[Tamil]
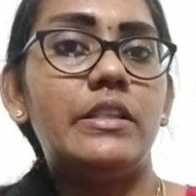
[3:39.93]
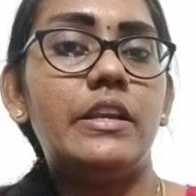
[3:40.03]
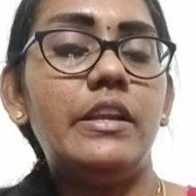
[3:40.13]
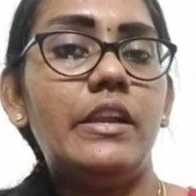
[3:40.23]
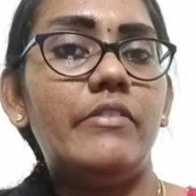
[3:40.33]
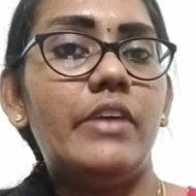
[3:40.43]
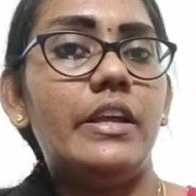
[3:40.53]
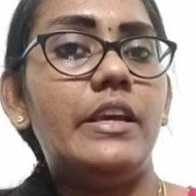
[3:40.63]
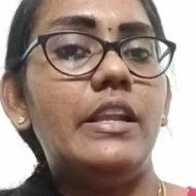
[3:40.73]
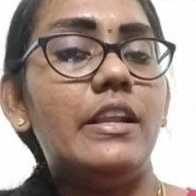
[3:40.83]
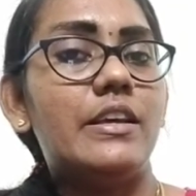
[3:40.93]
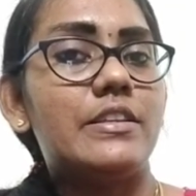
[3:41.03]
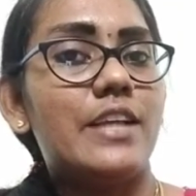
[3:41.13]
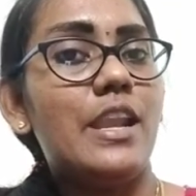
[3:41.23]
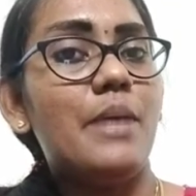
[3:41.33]
திருநெல்வேலியில்
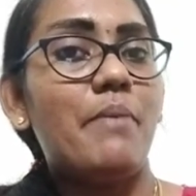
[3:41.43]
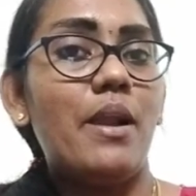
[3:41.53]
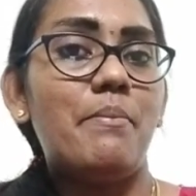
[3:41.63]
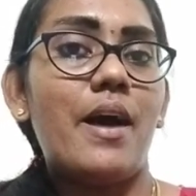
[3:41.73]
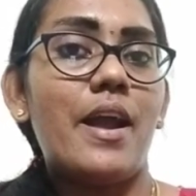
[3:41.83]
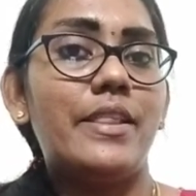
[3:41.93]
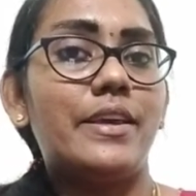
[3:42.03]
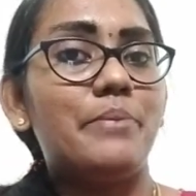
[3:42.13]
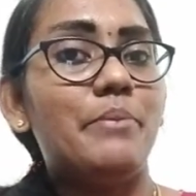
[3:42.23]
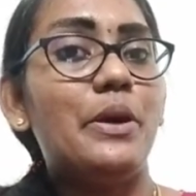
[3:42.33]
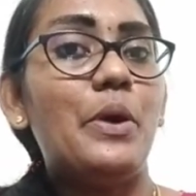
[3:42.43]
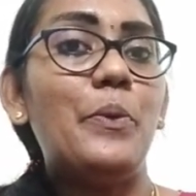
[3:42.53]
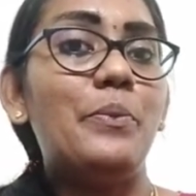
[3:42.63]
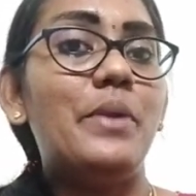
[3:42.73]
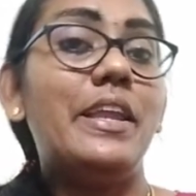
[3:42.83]
செல்லம்மாள் பாரதிக்கு
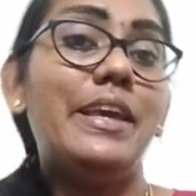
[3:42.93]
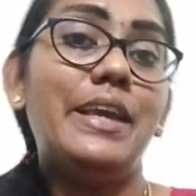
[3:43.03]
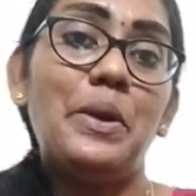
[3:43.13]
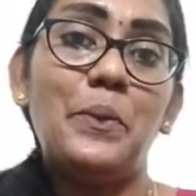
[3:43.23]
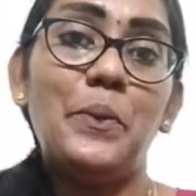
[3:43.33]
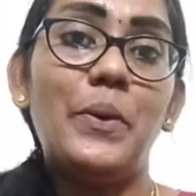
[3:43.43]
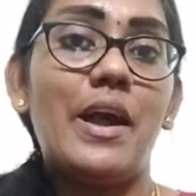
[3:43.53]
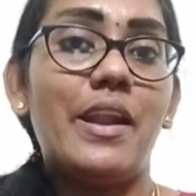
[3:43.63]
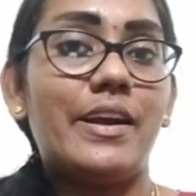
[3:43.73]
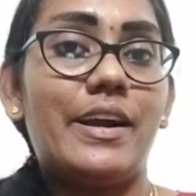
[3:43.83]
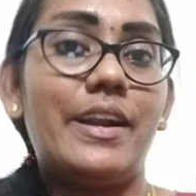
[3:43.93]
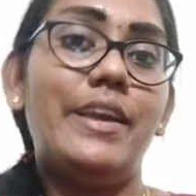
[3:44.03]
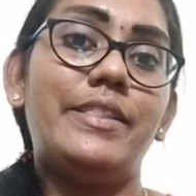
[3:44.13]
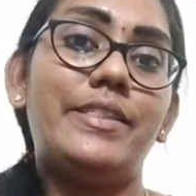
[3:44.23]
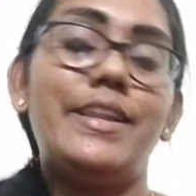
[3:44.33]
மிகவும் நெருங்கிய ஊரான
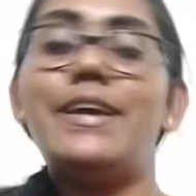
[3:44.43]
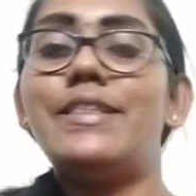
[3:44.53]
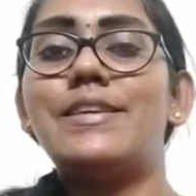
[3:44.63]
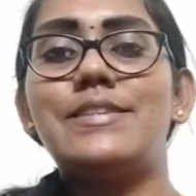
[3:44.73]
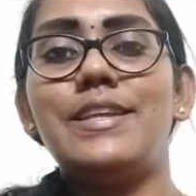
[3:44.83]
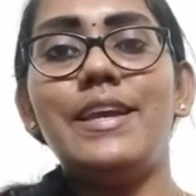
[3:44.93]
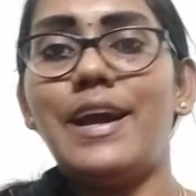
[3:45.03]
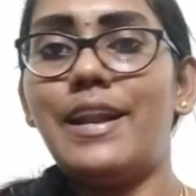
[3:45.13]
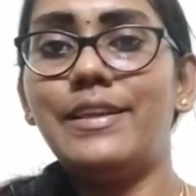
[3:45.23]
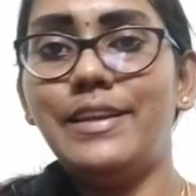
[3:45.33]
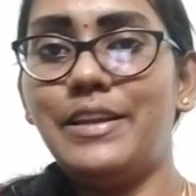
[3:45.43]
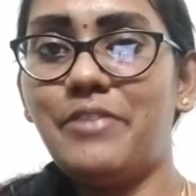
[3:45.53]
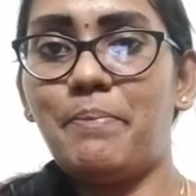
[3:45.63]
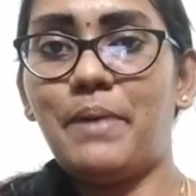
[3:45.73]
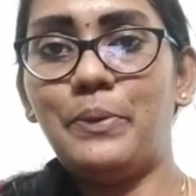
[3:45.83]
கடையத்திலே அந்த சிலையானது
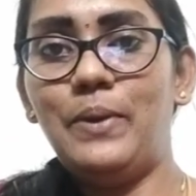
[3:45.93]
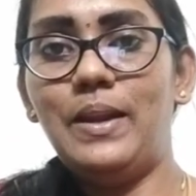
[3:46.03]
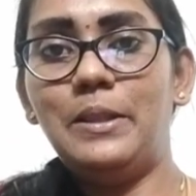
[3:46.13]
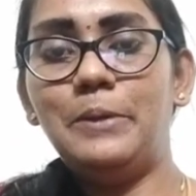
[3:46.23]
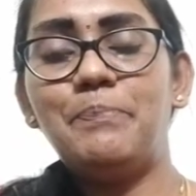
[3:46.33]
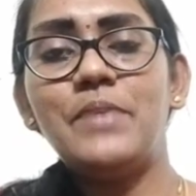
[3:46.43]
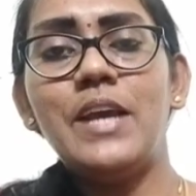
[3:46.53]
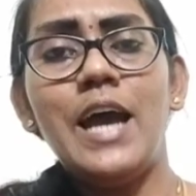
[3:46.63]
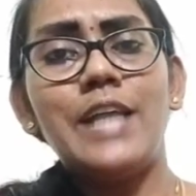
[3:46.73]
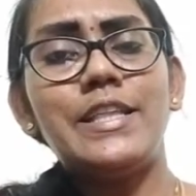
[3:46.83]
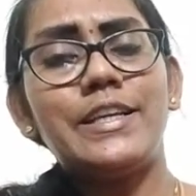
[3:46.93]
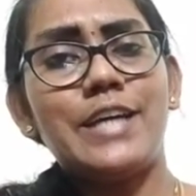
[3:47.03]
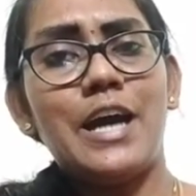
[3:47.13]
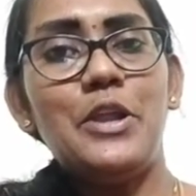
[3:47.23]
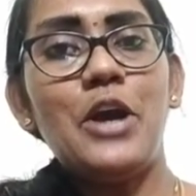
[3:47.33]
நிறுவப்பட உள்ளது அதற்கு
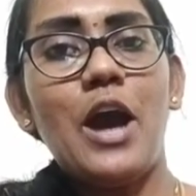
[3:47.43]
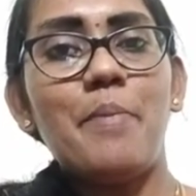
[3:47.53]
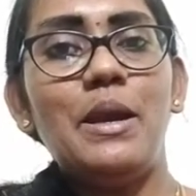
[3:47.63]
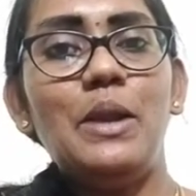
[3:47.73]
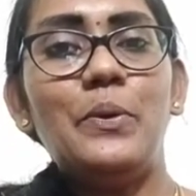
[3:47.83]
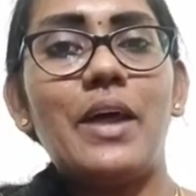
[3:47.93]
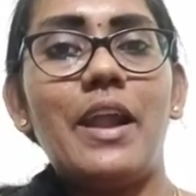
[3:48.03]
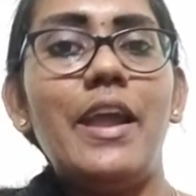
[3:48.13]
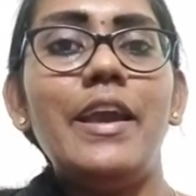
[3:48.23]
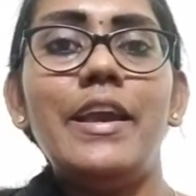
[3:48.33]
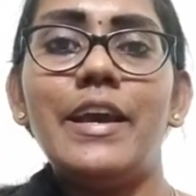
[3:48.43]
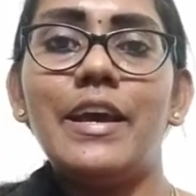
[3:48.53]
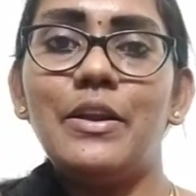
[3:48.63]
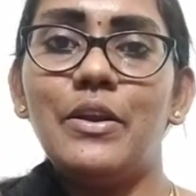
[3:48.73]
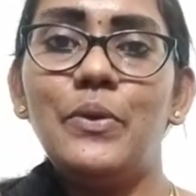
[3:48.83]
அருகாமையில் ஒரு அழகிய
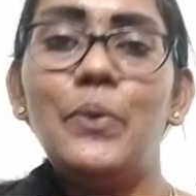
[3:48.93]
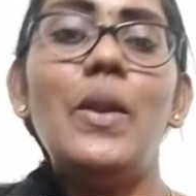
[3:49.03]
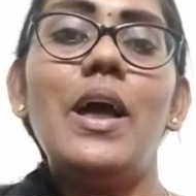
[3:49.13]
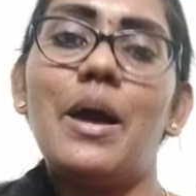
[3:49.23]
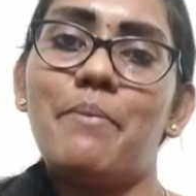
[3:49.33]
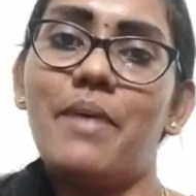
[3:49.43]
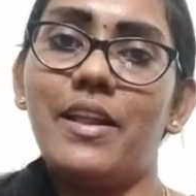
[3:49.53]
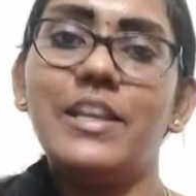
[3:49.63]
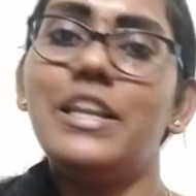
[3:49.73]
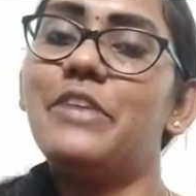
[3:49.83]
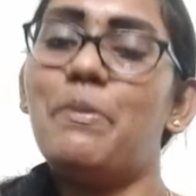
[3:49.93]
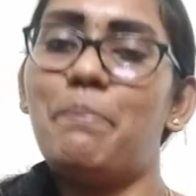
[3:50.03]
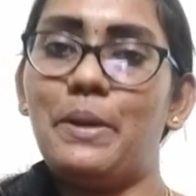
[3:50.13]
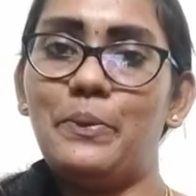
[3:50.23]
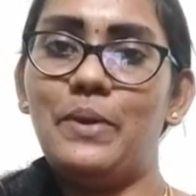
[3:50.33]
நூலகமானது
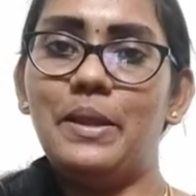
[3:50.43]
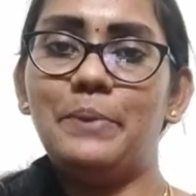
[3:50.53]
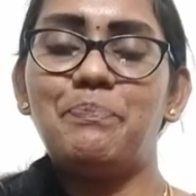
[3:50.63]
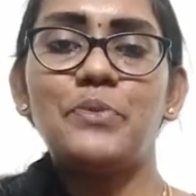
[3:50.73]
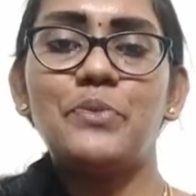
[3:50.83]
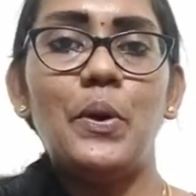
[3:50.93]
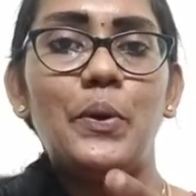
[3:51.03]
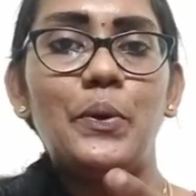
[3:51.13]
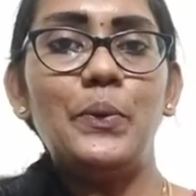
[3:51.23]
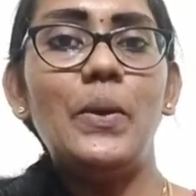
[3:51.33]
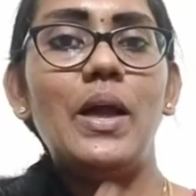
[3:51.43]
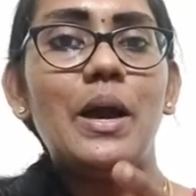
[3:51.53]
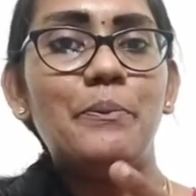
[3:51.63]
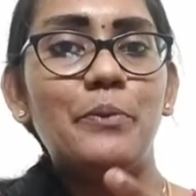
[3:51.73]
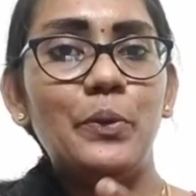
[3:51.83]
நிறுவப்பட உள்ளது ஒரு
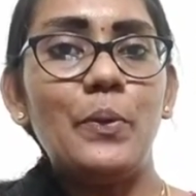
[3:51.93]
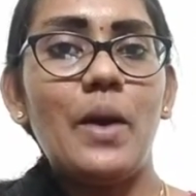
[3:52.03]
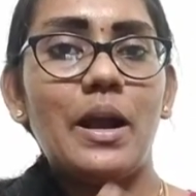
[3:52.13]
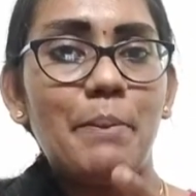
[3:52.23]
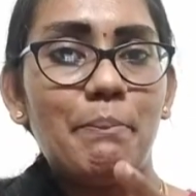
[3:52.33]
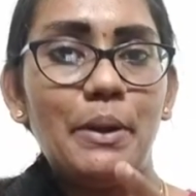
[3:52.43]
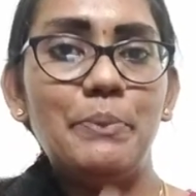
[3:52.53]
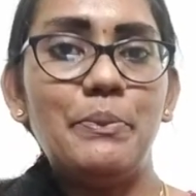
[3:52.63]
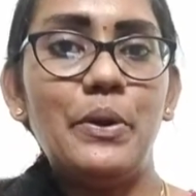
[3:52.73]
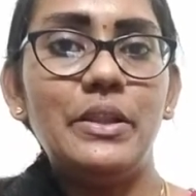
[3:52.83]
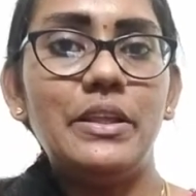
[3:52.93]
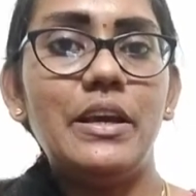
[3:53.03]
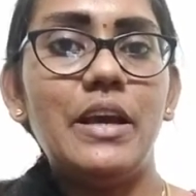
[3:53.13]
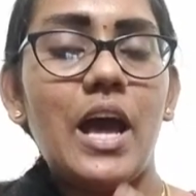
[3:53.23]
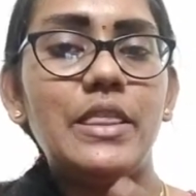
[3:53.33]
நூலகம் உருவாக்கப்படும் பொழுது
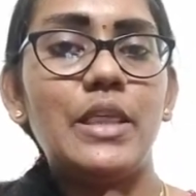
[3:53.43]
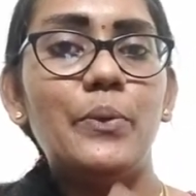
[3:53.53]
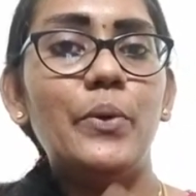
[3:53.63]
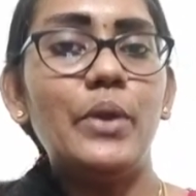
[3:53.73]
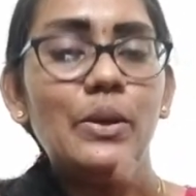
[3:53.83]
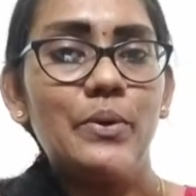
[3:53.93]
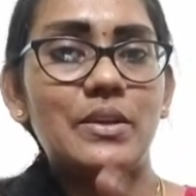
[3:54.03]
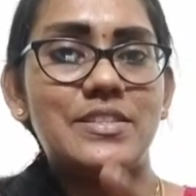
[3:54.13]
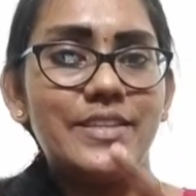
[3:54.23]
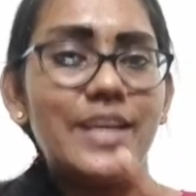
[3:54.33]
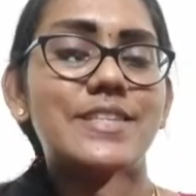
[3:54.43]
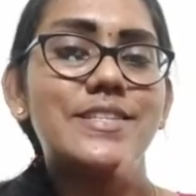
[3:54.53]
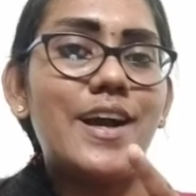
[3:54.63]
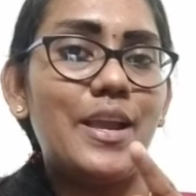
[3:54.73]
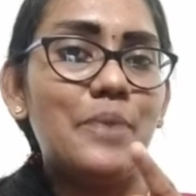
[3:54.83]
அந்த ஊரில் ஒரு
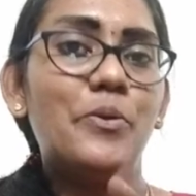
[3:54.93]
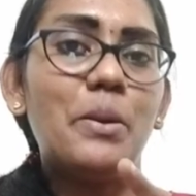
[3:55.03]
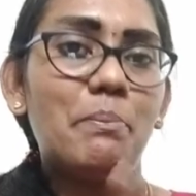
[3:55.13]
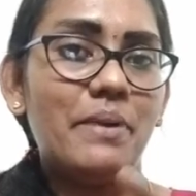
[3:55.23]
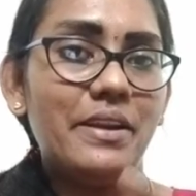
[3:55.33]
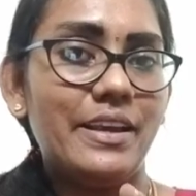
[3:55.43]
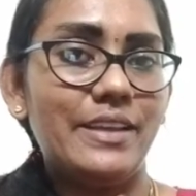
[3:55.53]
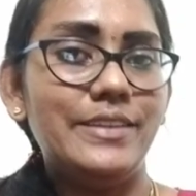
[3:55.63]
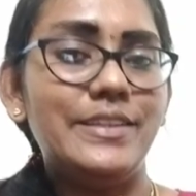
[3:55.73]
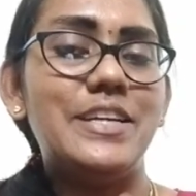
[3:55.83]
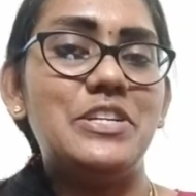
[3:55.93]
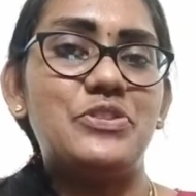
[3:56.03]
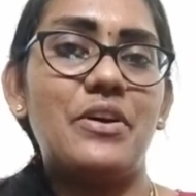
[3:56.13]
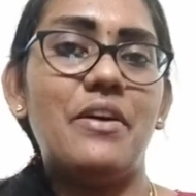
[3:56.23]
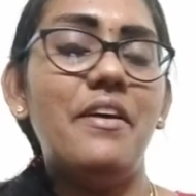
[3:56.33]
சிறைச்சாலை மூடப்படுகிறது
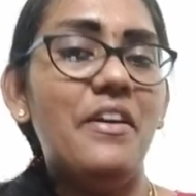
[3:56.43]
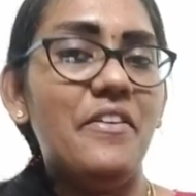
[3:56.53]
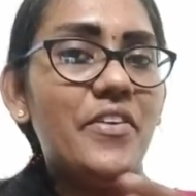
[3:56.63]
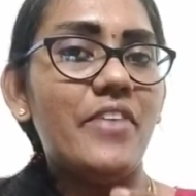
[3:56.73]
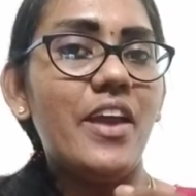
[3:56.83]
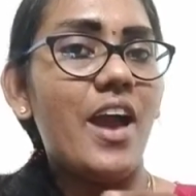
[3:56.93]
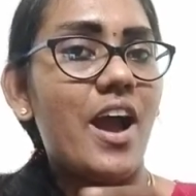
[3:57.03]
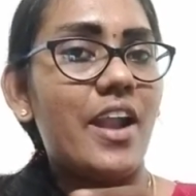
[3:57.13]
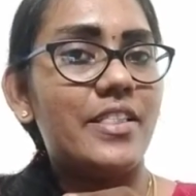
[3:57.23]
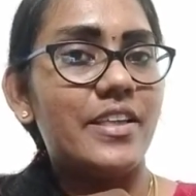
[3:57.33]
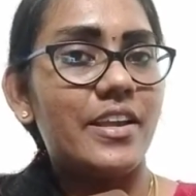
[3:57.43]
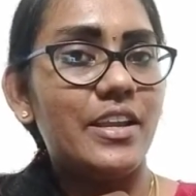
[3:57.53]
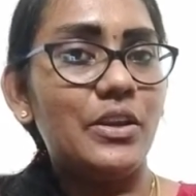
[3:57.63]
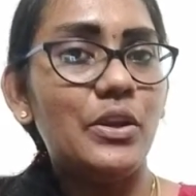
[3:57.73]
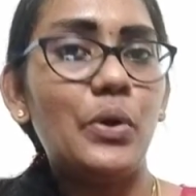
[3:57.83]
என்ற
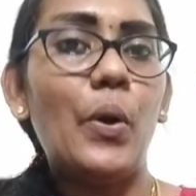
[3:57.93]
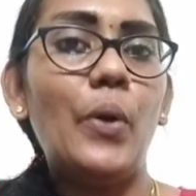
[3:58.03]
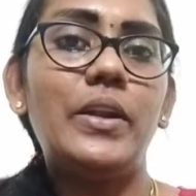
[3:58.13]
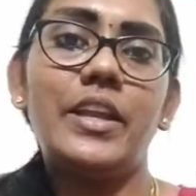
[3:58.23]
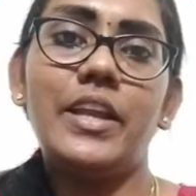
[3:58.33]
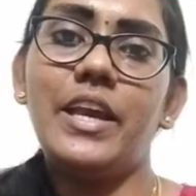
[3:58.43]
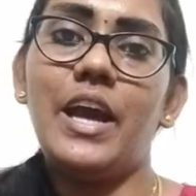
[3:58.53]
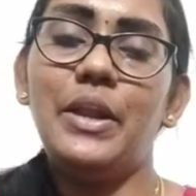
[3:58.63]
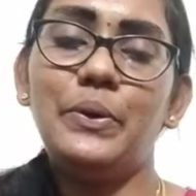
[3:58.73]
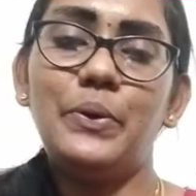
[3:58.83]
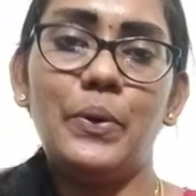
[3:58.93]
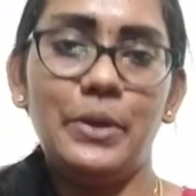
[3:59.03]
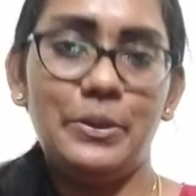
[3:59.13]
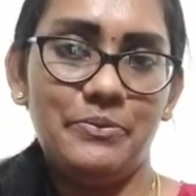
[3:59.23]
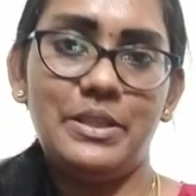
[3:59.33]
விவேகானந்தரின் கோட்டினை
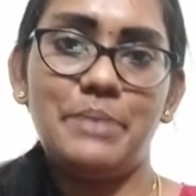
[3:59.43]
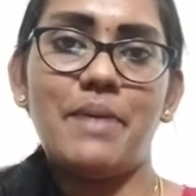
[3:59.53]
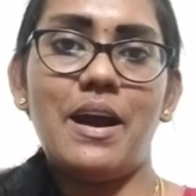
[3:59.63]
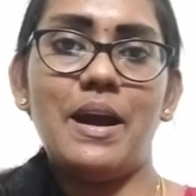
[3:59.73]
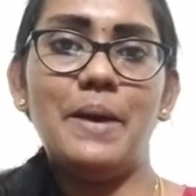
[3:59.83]
அடிக்கோடிடும் விதமாக